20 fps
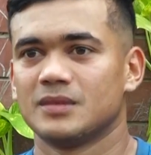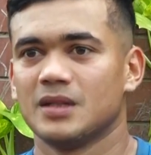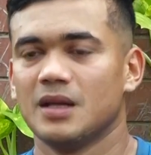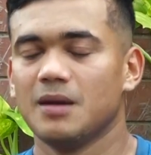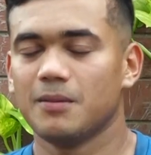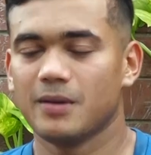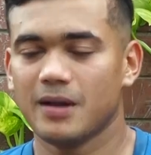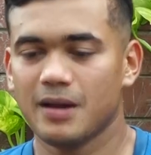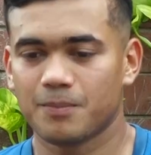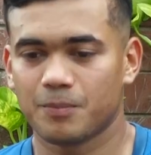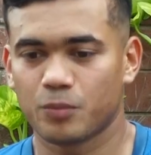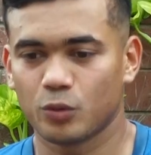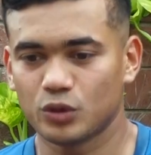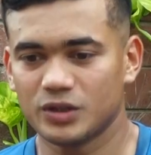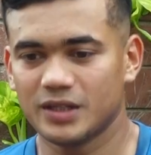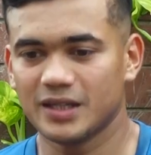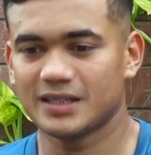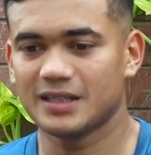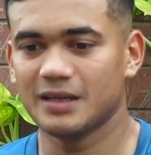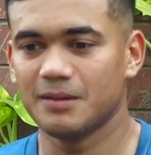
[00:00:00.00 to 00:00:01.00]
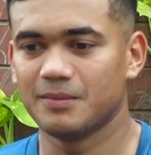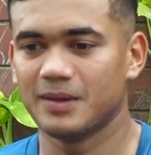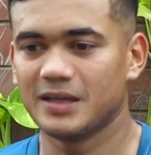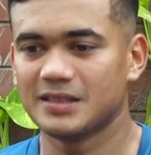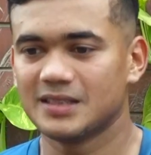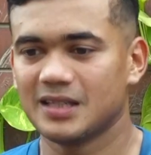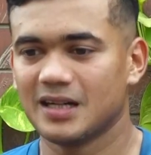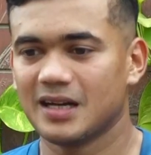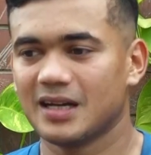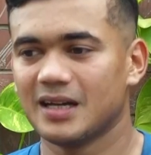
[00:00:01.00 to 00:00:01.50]
না ভাইয়া প্রত্যেকটা
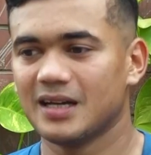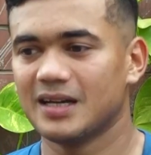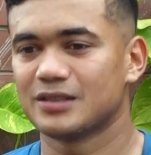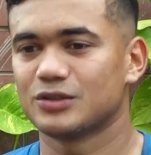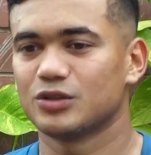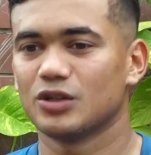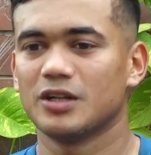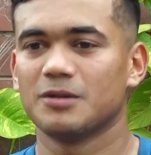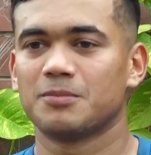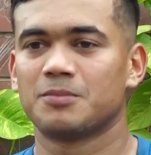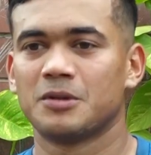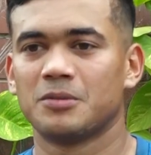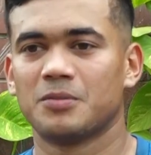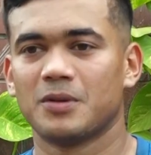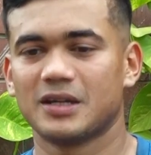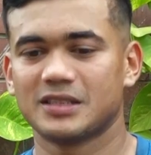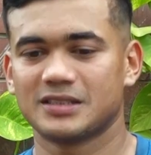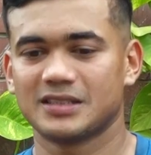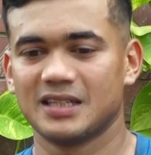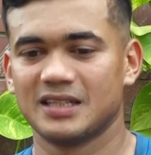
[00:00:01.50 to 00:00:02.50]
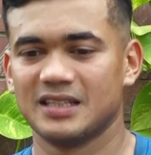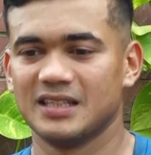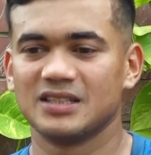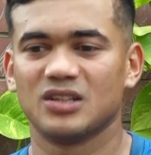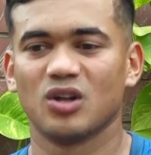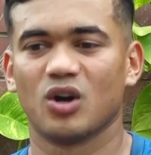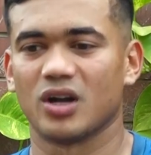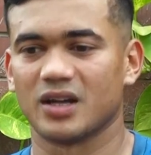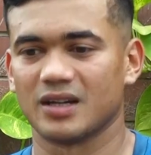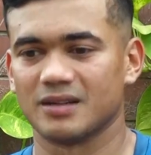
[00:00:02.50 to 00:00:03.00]
ম্যাচের আগে আসলে প্রিপারেশন
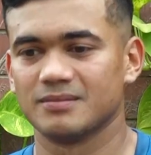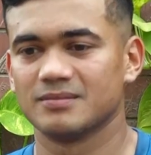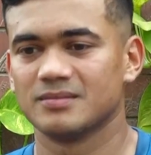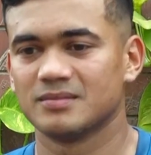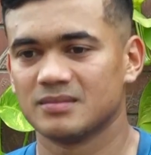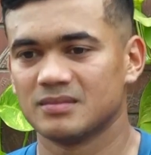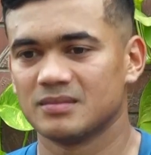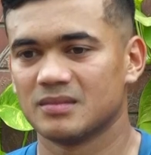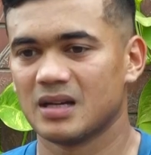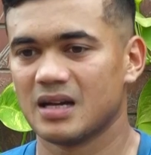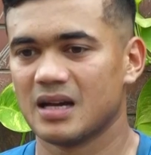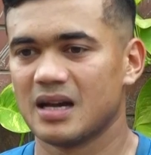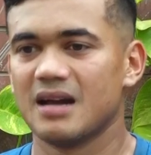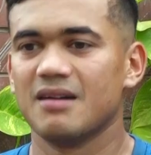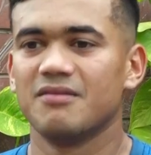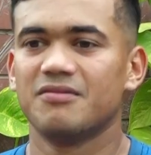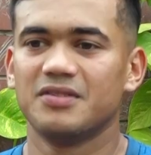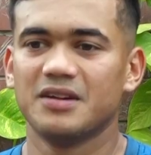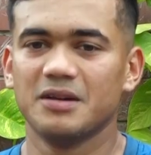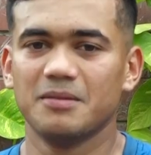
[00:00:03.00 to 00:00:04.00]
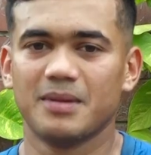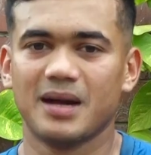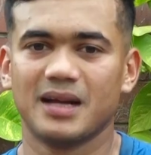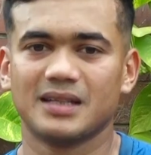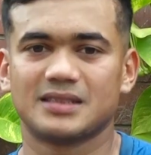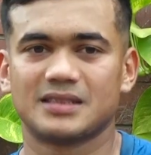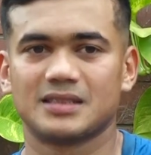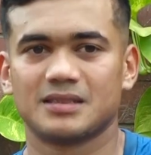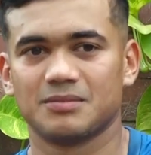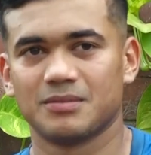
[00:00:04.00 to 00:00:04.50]
নিতে হয় এভরি
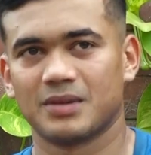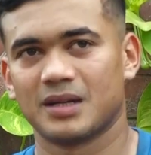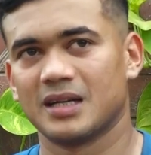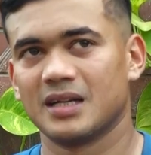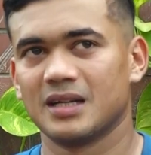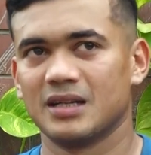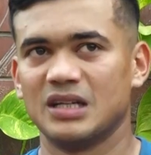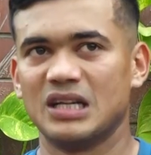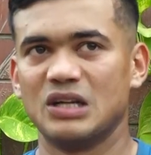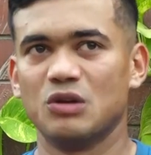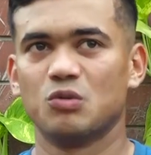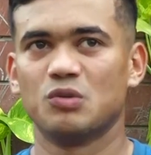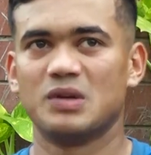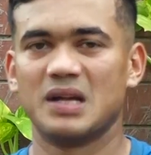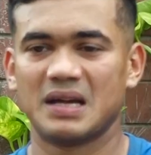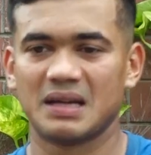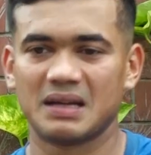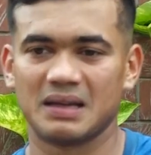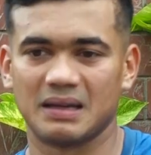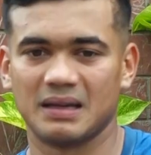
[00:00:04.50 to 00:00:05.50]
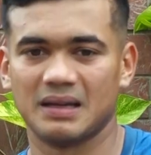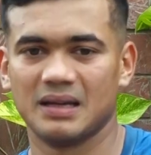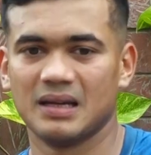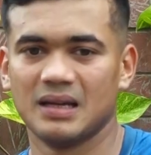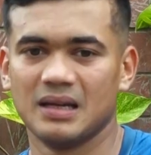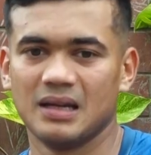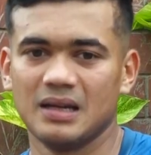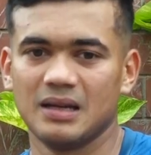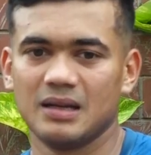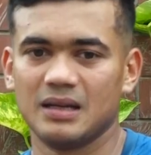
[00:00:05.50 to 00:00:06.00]
ম্যাচ মানে নিউ ডে
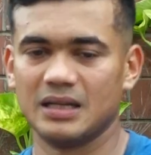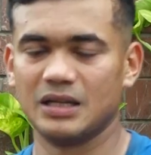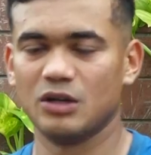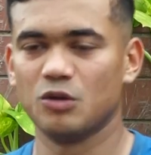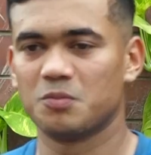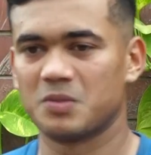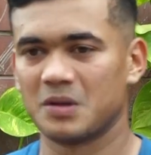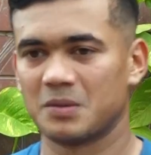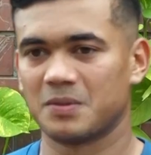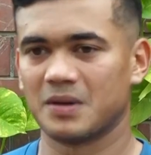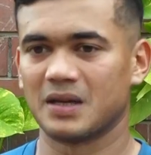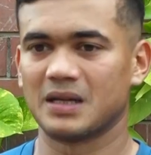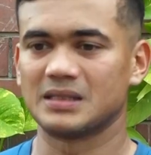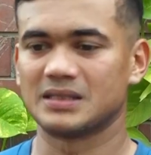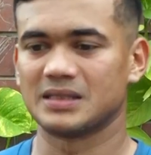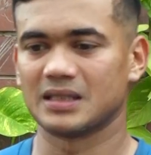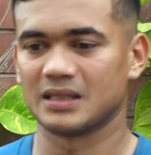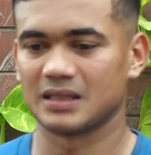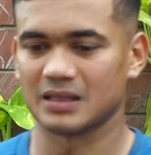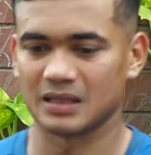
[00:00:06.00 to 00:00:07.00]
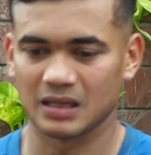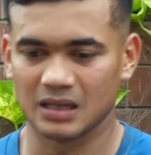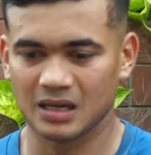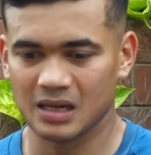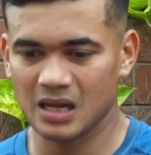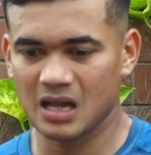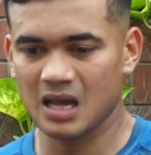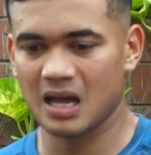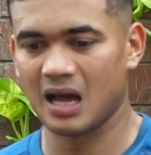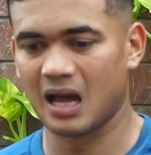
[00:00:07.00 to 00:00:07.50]
নিউ প্রিপারেশন
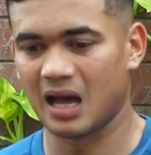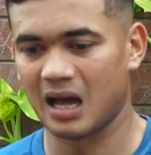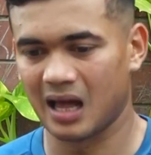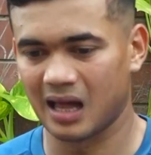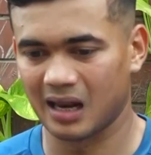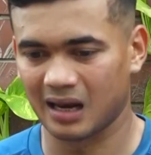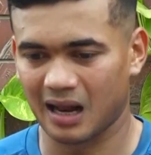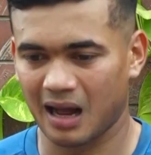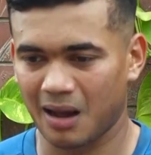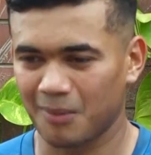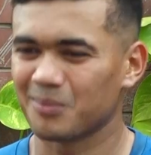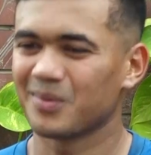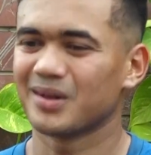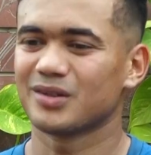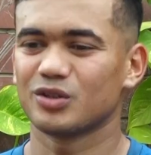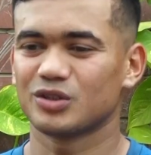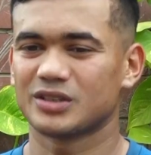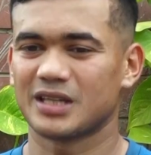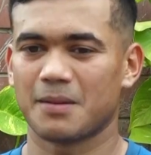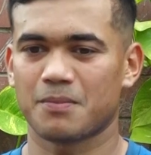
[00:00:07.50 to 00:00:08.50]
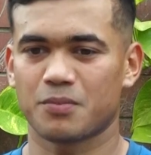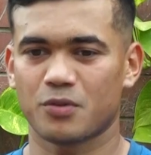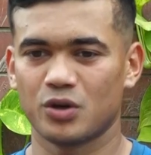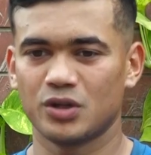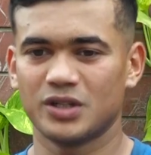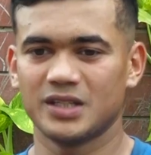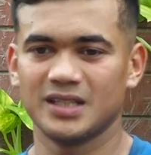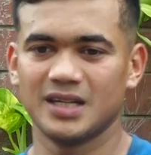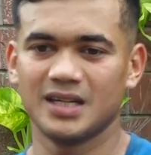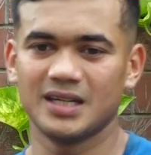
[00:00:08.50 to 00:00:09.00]
আর আমরা তো
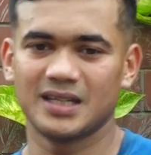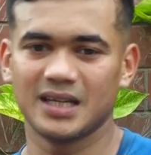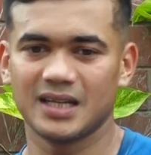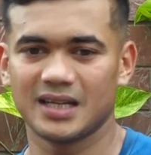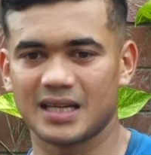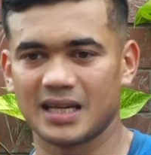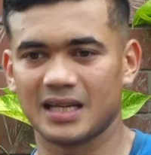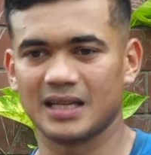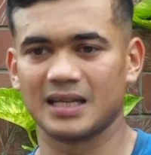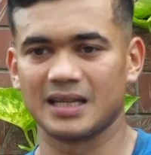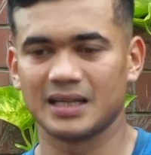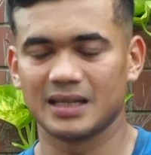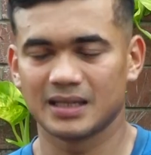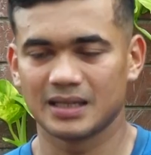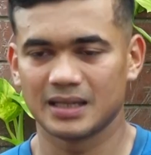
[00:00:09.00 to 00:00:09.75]
সাবকন্টিনেন্টেই খেলি